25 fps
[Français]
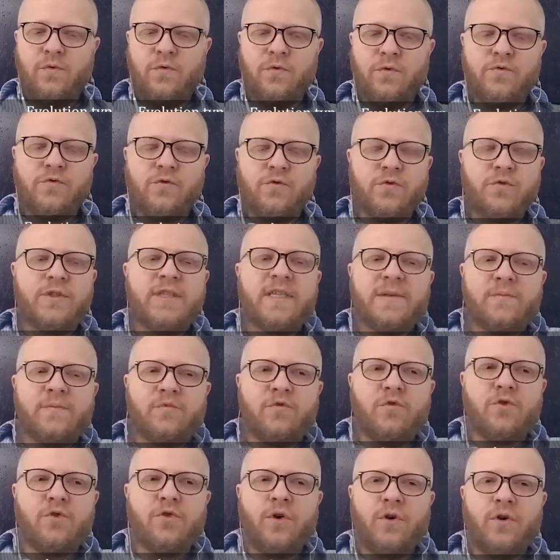ce type
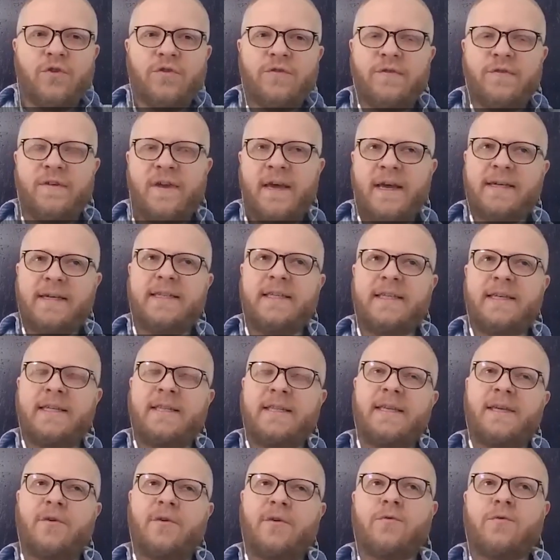de transfert qui
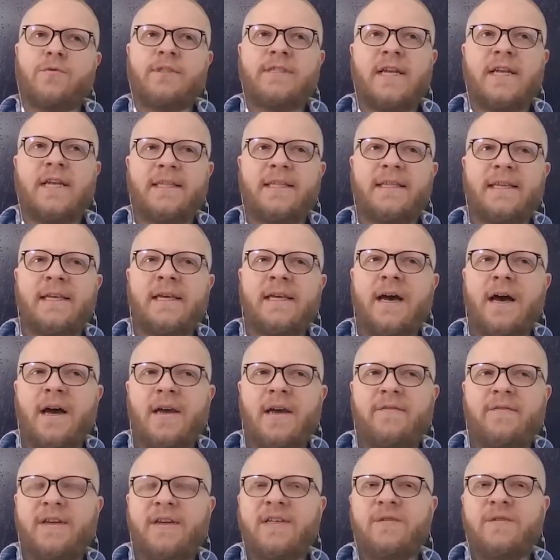était constaté
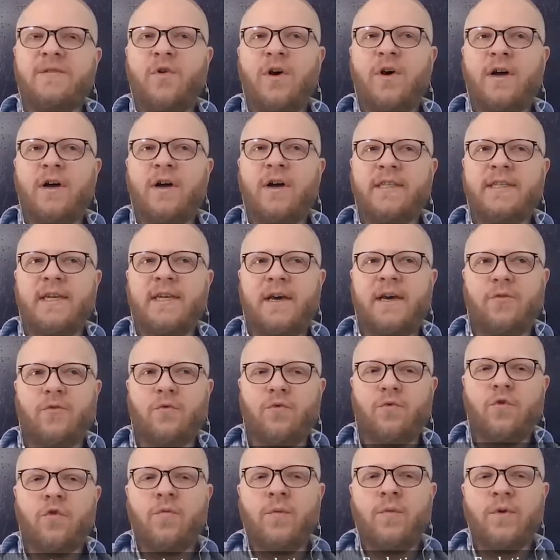à effectivement un tiers.
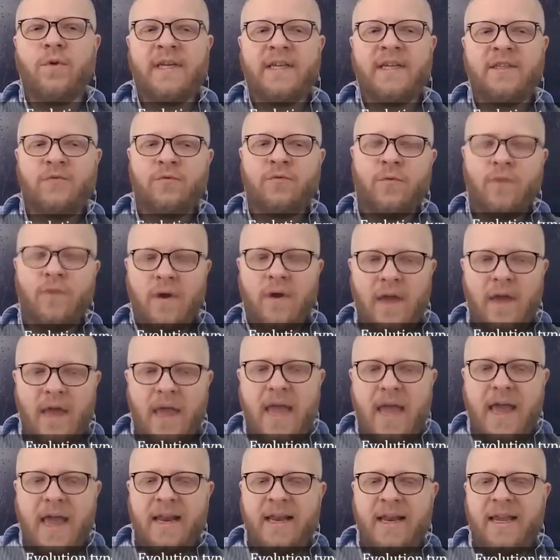Donc l'augmentation,
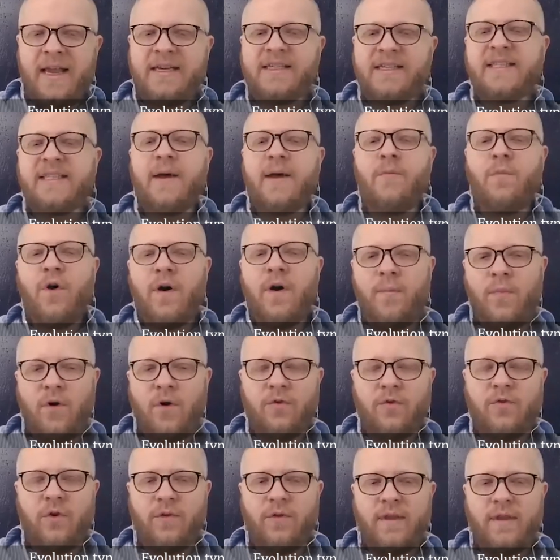elle est extrêmement
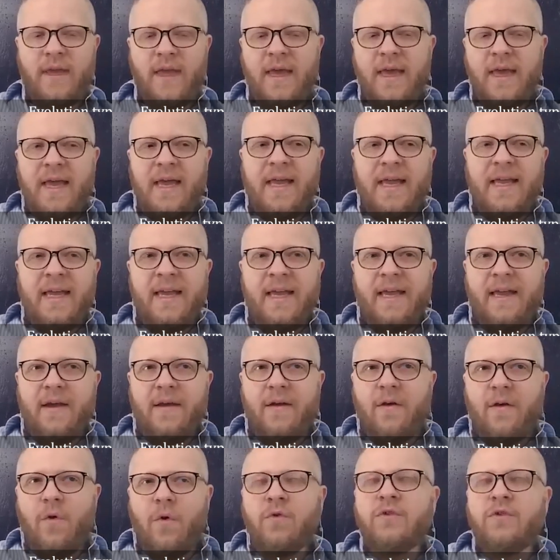importante. Et
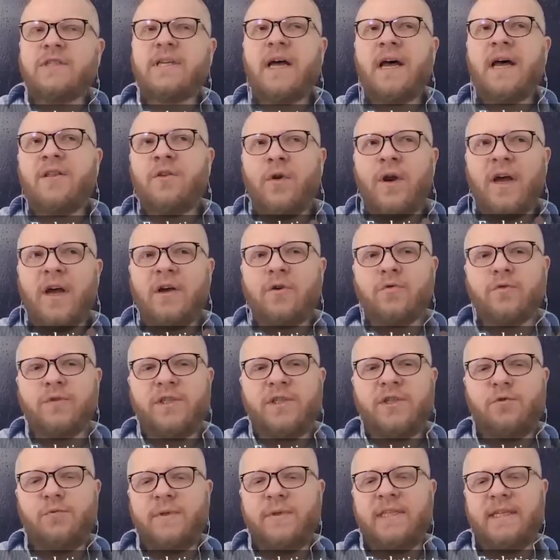on sera dans la
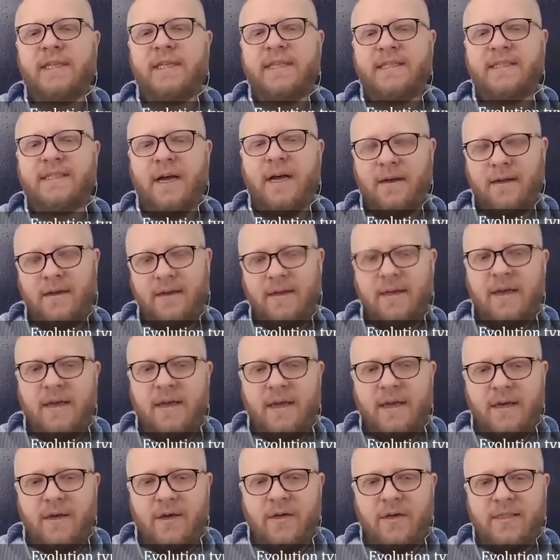continuité de ça.
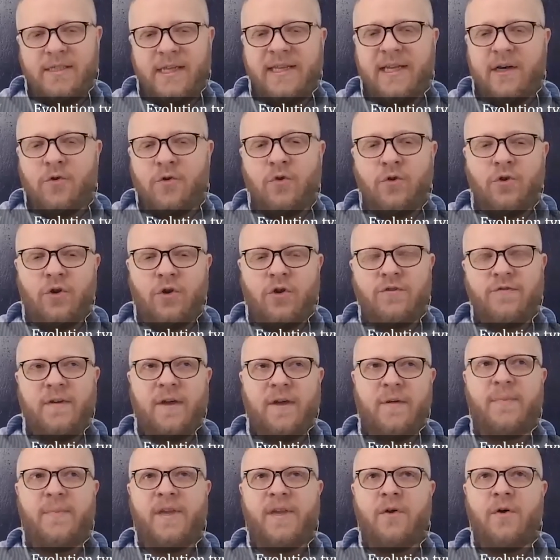Euh, c'est-à-dire que le
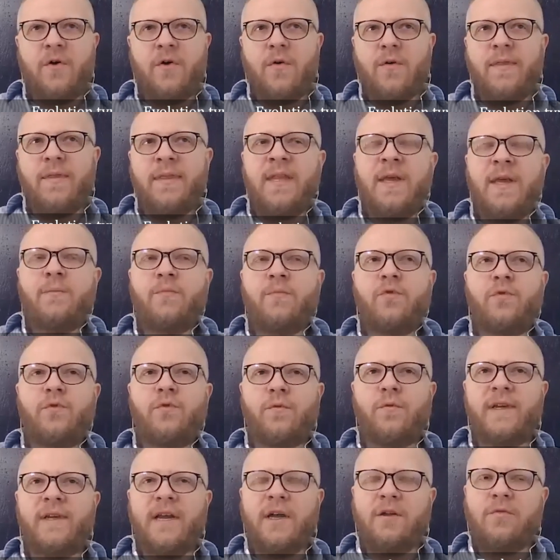transfert payant n'est
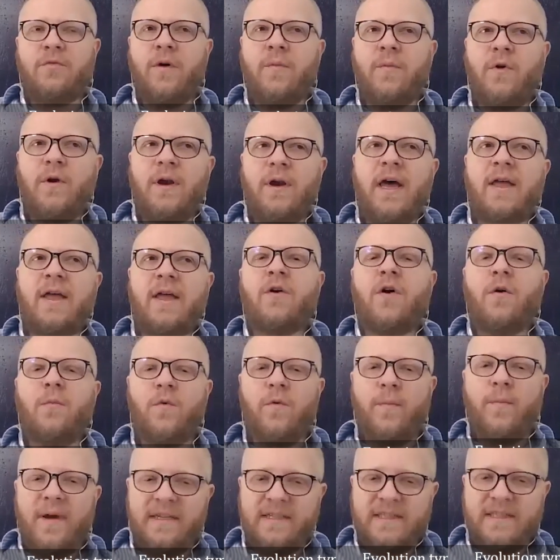plus obligatoirement la
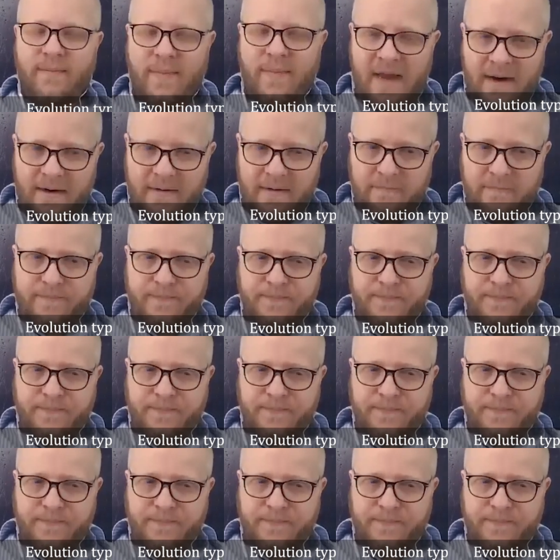norme principale.